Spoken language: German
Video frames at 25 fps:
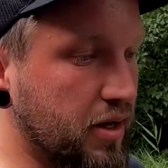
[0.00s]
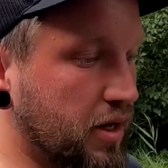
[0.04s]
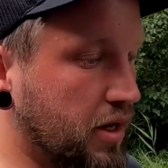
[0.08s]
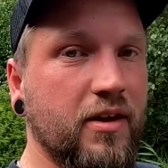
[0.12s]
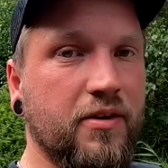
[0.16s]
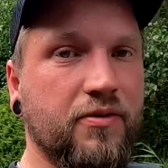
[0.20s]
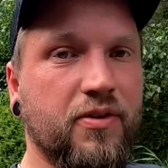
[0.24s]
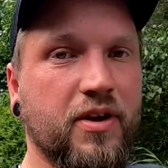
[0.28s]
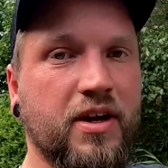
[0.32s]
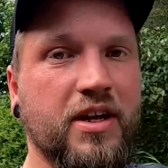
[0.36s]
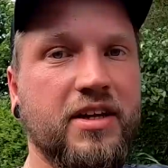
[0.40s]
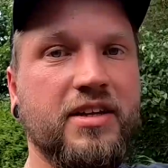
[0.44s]

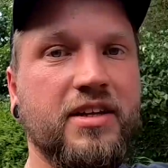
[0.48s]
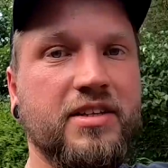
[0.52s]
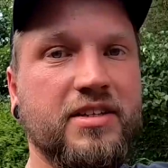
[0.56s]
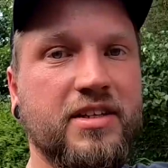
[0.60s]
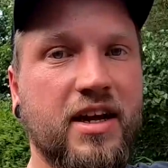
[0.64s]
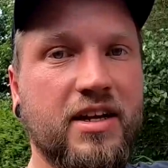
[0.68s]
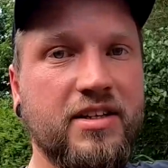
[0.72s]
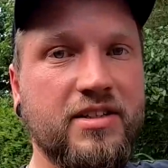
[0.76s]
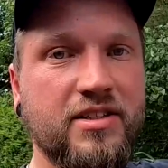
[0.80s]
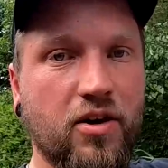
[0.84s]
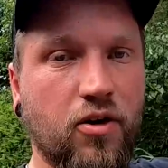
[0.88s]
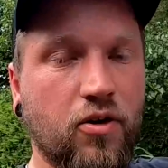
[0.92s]
Ich verlinke das
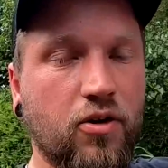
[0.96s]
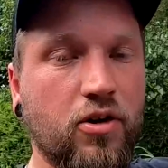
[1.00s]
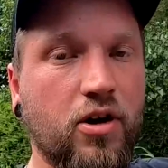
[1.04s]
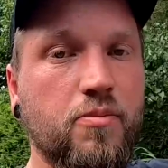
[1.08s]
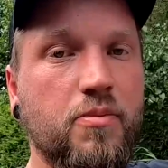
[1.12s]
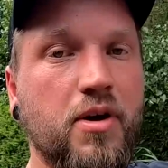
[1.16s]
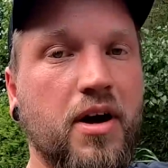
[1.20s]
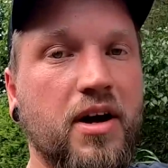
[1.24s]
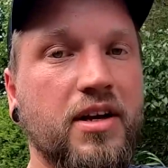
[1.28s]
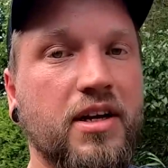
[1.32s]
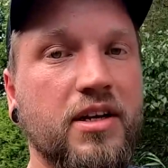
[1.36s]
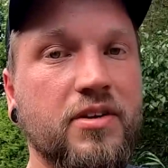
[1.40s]
Ganze auch noch
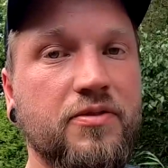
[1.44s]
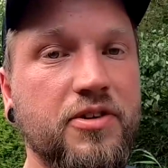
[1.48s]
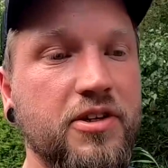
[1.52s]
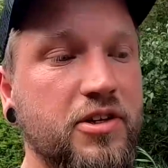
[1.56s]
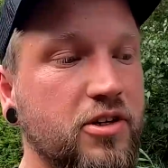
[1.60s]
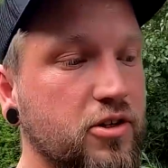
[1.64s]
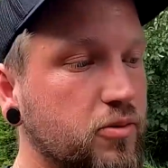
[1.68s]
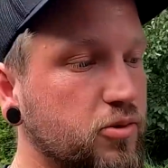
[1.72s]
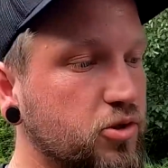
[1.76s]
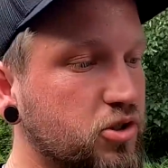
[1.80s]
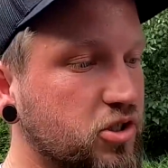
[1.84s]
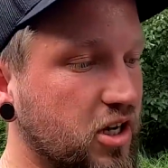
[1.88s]
mal in der
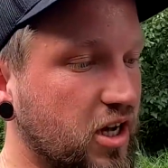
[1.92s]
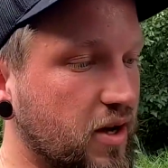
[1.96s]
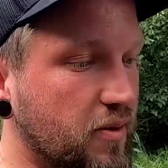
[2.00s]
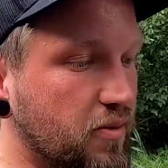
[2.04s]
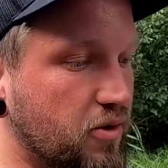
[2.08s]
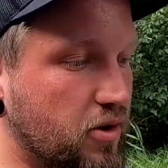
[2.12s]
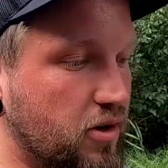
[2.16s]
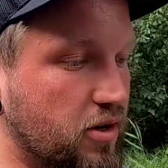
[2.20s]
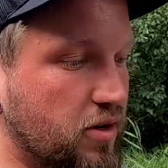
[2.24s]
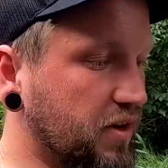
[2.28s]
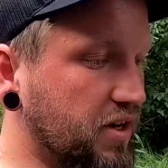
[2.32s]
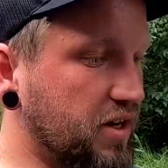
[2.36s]
Videobeschreibung, Leute.